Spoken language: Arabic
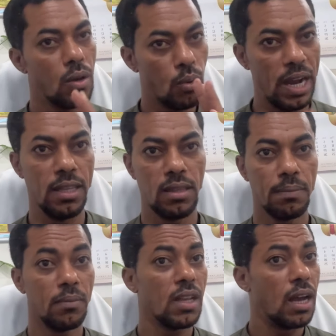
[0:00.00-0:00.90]
واحد
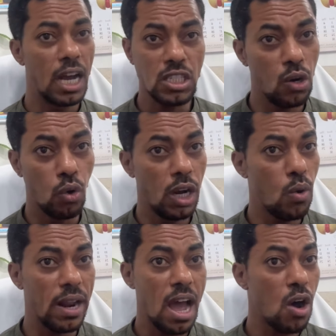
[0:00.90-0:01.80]
اساله قول
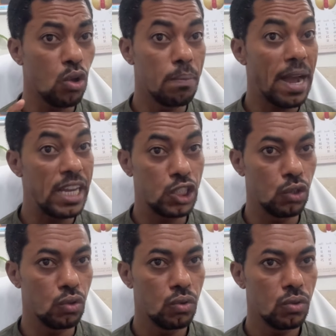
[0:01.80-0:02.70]
له انا اخذ معي
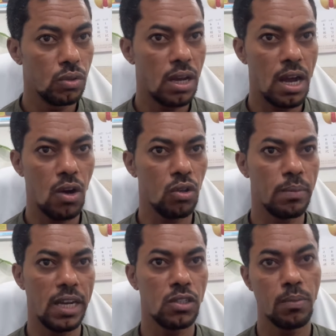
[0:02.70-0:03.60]
شنو اخذ
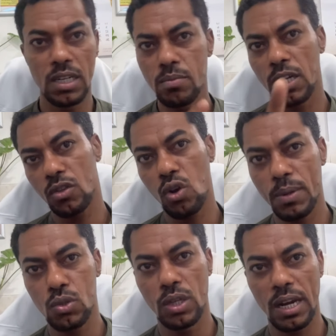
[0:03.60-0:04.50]
معاي شنو بالنسبه للطلاب
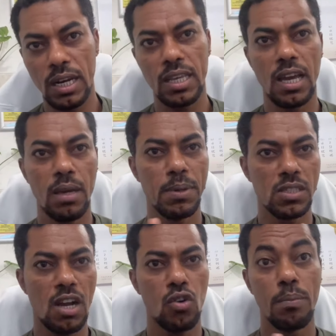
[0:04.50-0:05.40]
السودانيين الجايين
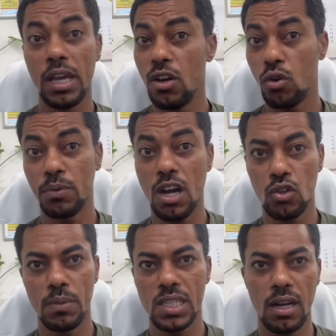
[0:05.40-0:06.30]
بنصحكم بانكم
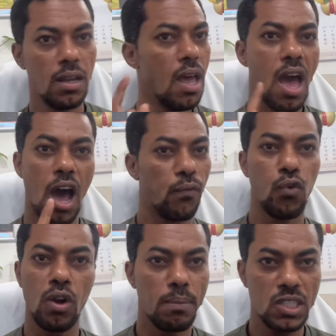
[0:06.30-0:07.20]
تاخذوا مثلا
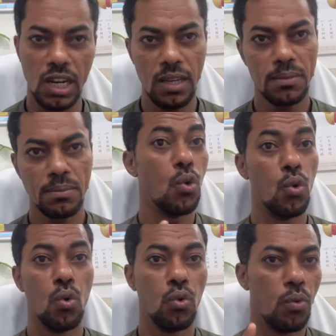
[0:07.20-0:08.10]
الفول المصري
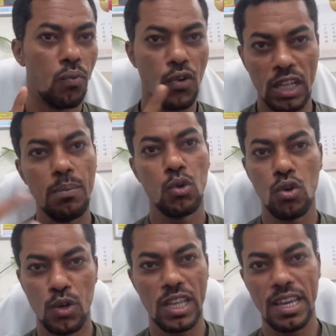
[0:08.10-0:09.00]
وفي واحدين
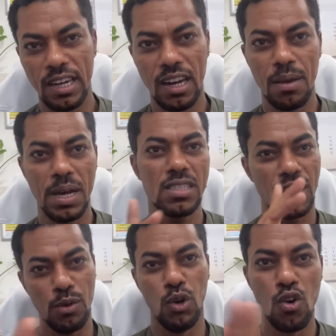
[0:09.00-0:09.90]
بيكونوا محتاجين هنا
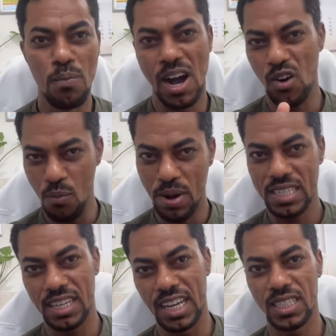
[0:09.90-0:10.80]
لباسطه جيبوا لهم معاكم
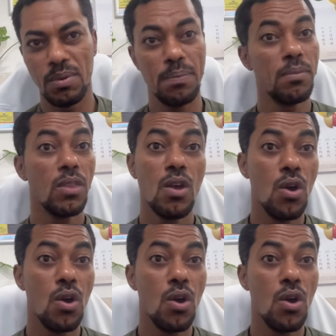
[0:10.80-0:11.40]
باسطه يا شباب